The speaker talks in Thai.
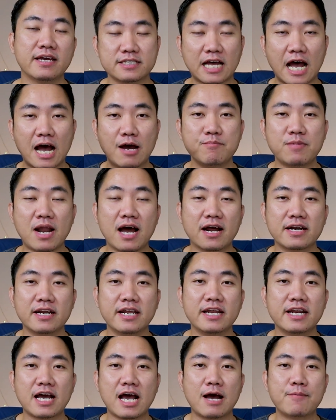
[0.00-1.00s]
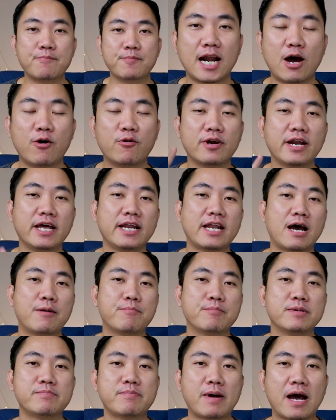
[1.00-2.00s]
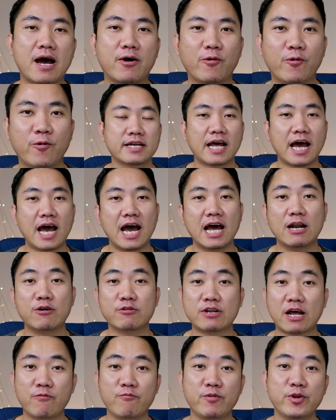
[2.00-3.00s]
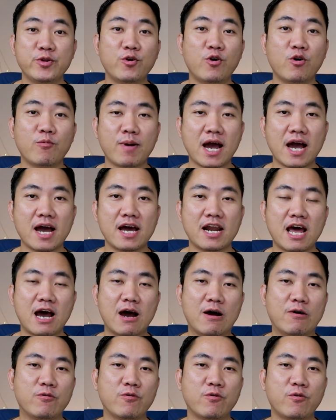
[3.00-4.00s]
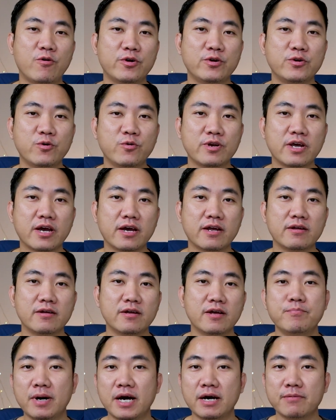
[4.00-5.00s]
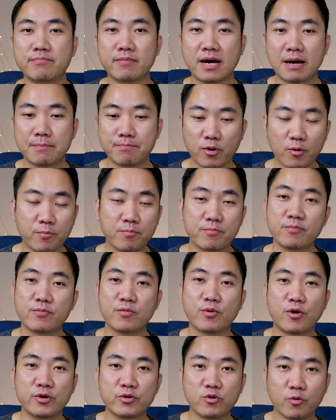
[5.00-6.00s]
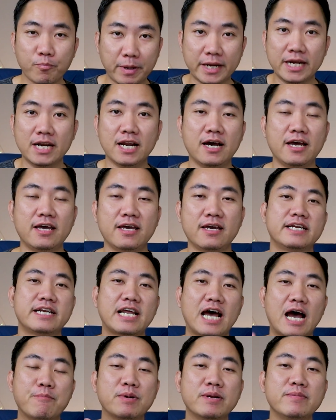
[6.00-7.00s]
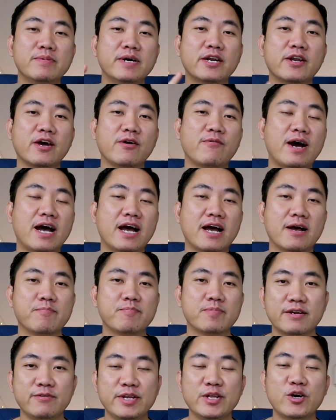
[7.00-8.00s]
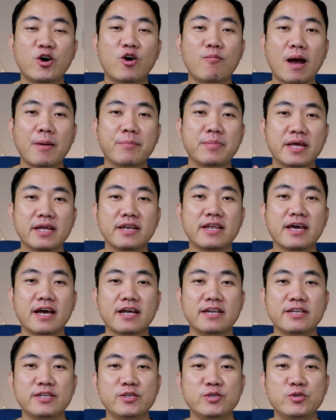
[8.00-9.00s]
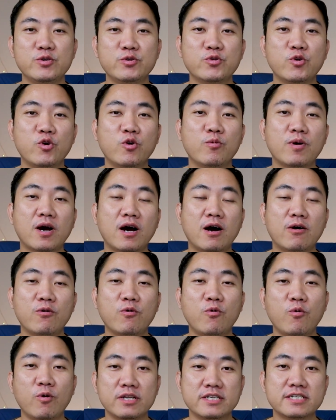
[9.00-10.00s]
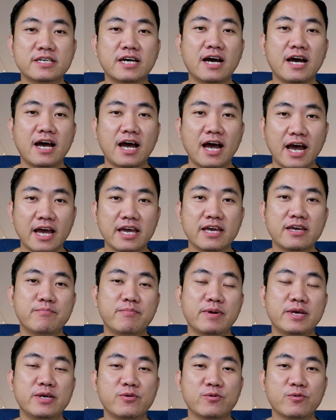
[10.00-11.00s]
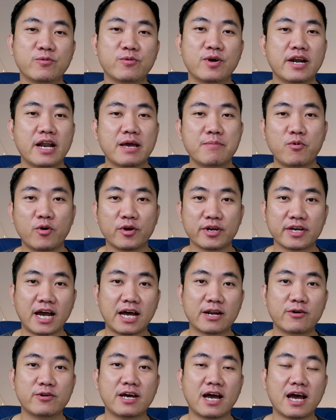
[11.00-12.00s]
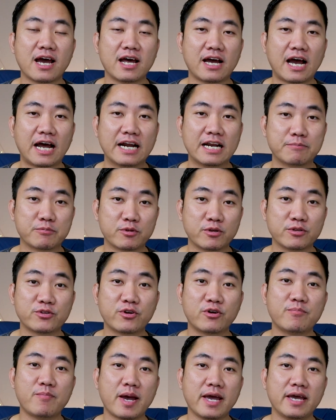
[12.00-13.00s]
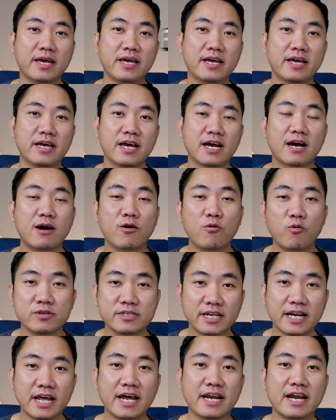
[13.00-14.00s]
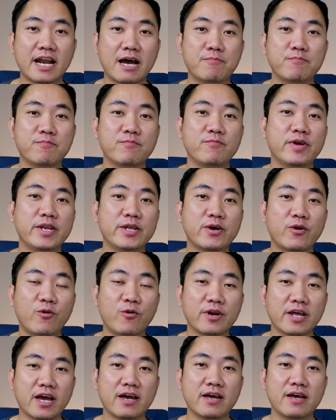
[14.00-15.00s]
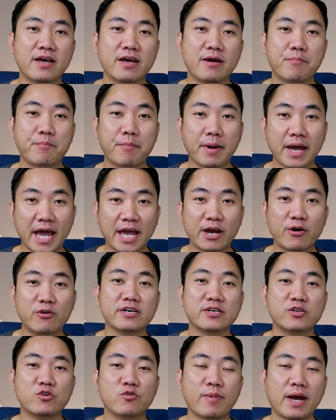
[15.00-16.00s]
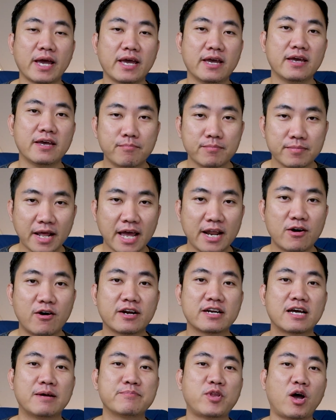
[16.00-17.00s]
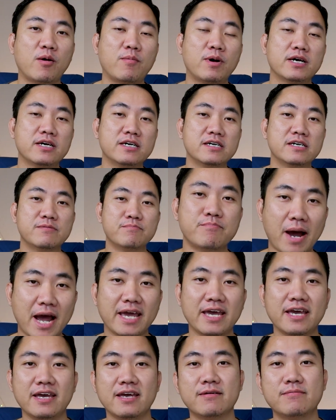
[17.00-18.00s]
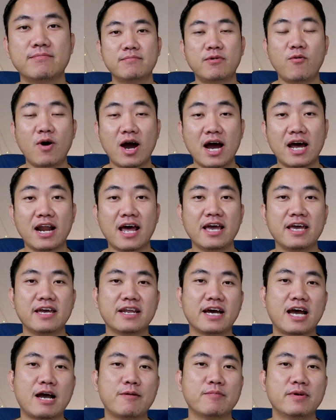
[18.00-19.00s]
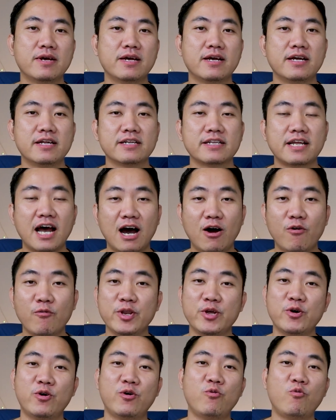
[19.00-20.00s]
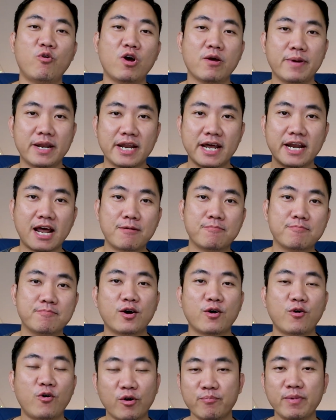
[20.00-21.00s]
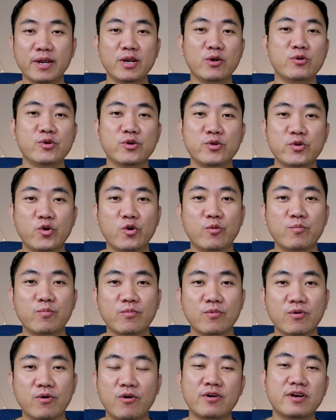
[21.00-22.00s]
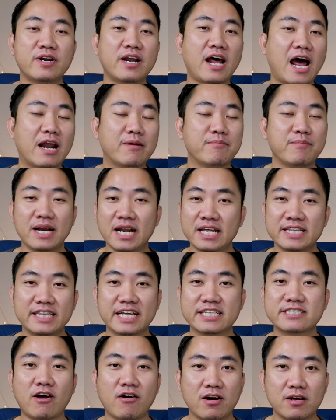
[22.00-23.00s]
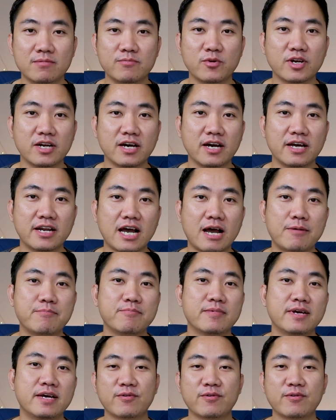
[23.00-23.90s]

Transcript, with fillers: 3 หลักนี้นะครับเราได้ทำหรือเปล่า ถ้าเราทำวิดีโอมาแล้วคนดูเนี่ยเปิดมาปุ๊บคนดูปิดเลย ถามเพื่อนๆหน่อยว่า วิดีโอแบบนี้เนี่ย YouTube เขาควรจะให้ไปอยู่ในผลการค้นหาอันดับต้นๆไหมเขาควรจะแนะนำวิดีโอเนี้ยไปให้คนอื่นดูไหม แน่นอนคำตอบก็คือไม่เพราะว่าอะไรนะครับ ถ้าเอาวิดีโอห่วยไปแนะนำคนไม่ดู YouTube คนหันไปเล่น TikTok กันหมดเลยนะครับ